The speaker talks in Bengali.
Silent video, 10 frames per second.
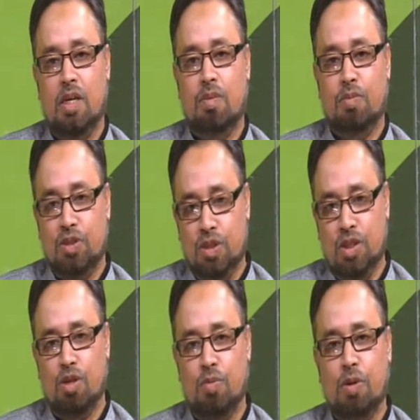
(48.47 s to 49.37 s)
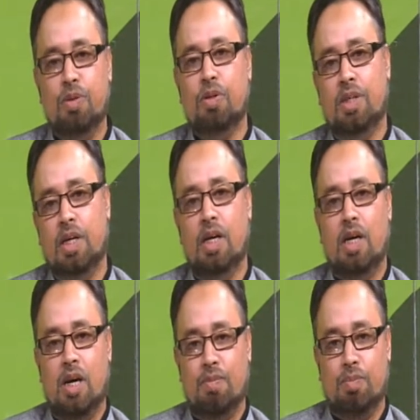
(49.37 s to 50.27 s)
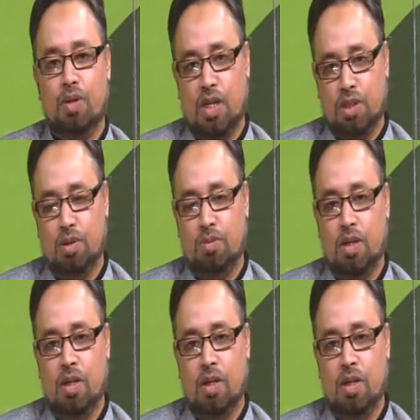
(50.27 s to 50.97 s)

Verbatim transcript: মসজিদে নববী হয়ে আমরা মক্কা শরীফে